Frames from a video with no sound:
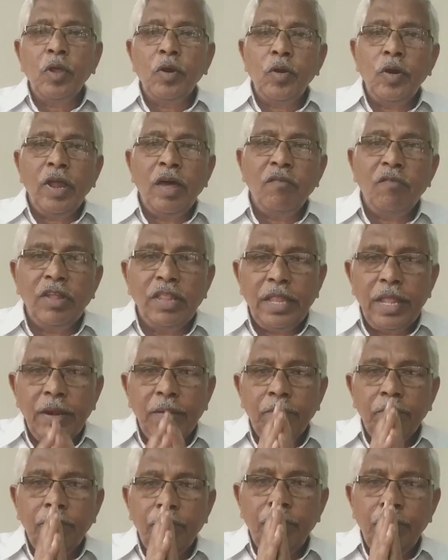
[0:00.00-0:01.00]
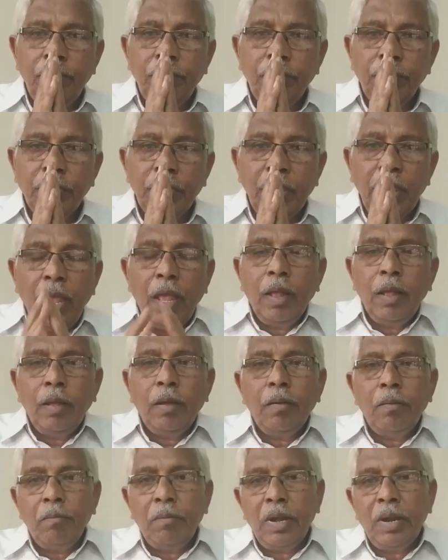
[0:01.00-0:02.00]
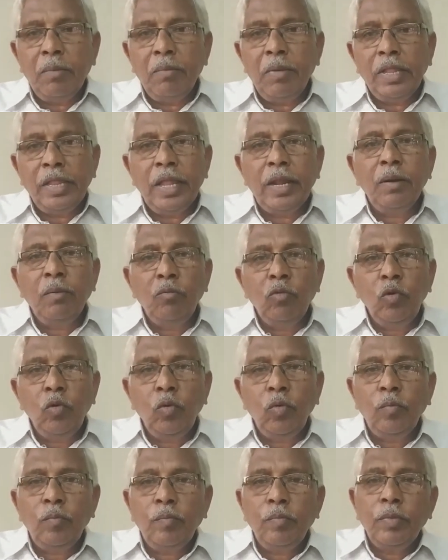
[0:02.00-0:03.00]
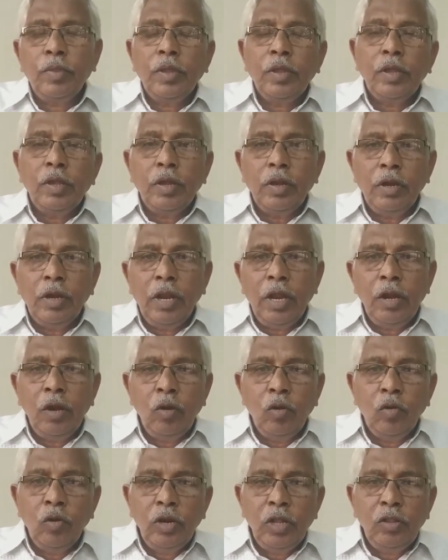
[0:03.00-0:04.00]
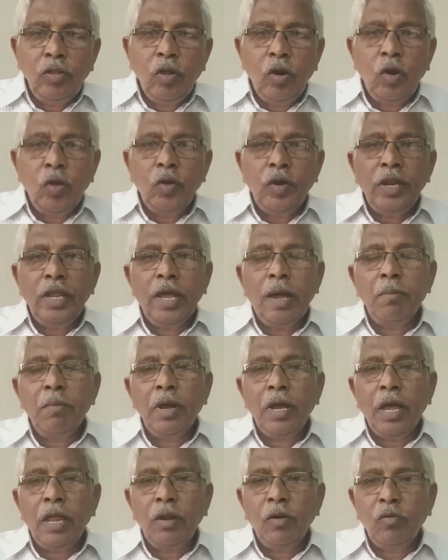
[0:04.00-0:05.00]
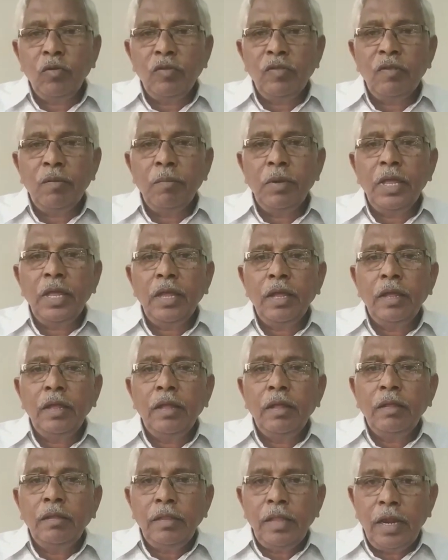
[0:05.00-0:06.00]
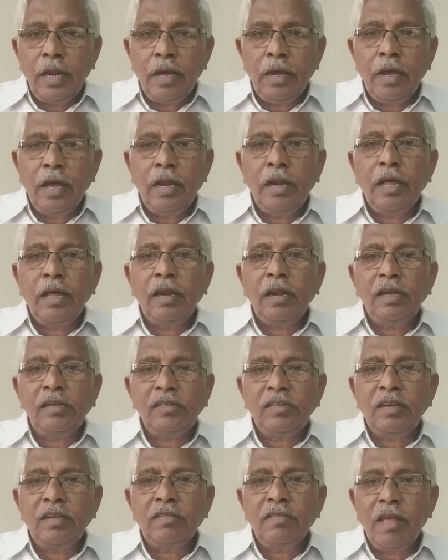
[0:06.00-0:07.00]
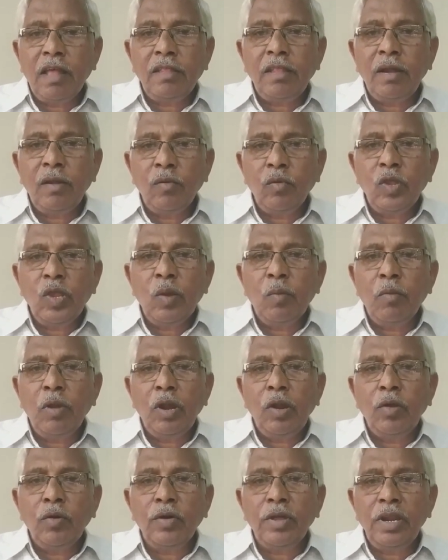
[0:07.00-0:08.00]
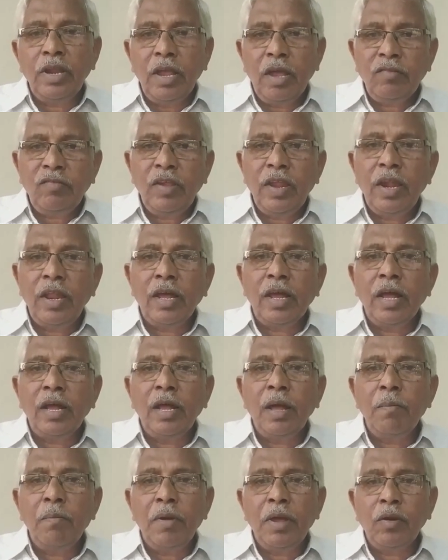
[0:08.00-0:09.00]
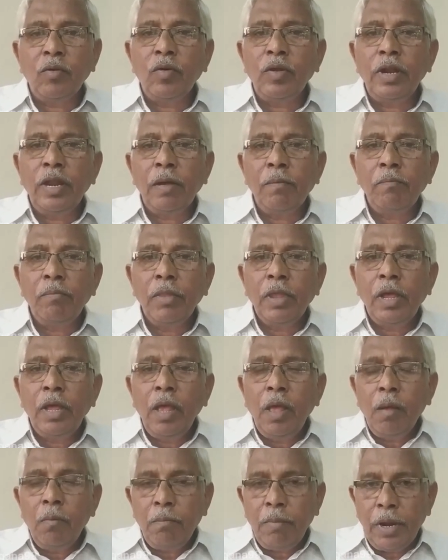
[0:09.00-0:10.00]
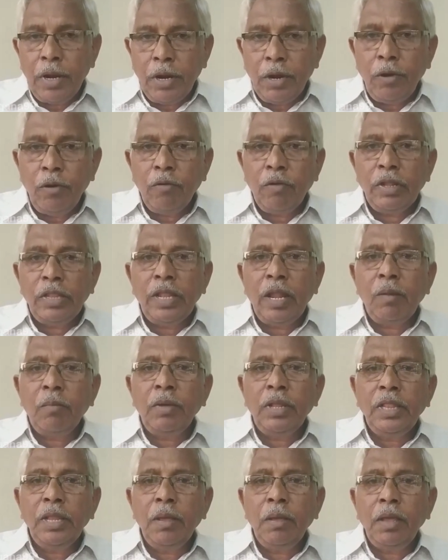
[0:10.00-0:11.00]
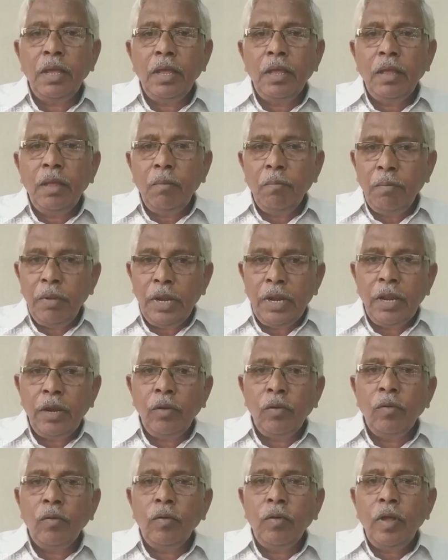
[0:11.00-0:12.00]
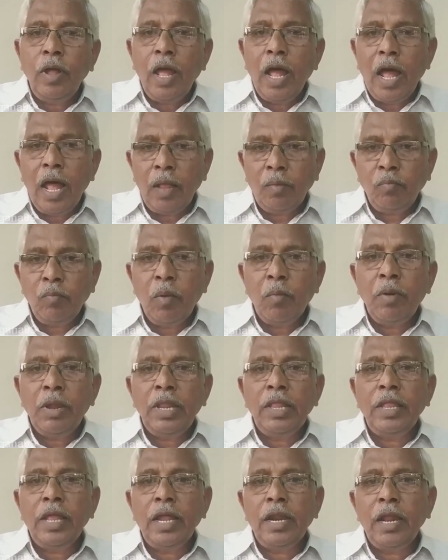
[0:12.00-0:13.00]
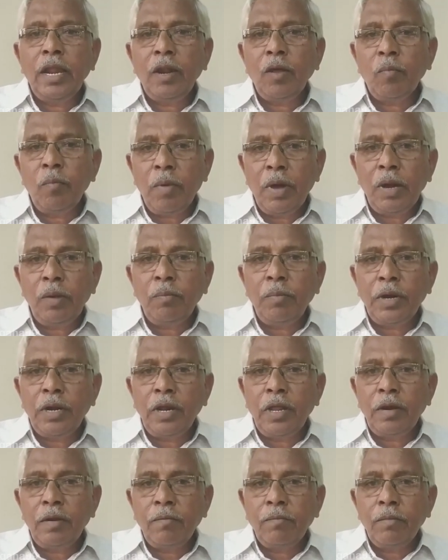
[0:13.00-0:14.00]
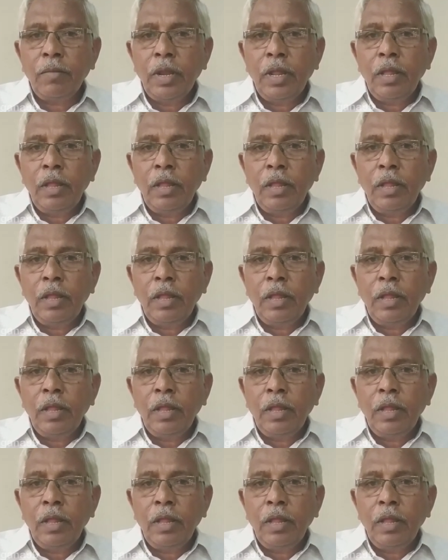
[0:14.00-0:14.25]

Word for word: పేరున వందనం మనమందరము నీళ్లు నిధులు నియామకాల కోసమే తెలంగాణ రాష్ట్ర సాధన ఉద్యమంలో క్రియాశీలకంగా పాల్గొన్నాం పన్నెండు వందల మంది పిల్లలు ఆత్మ బలిదానాలకు పాల్పడ్డారు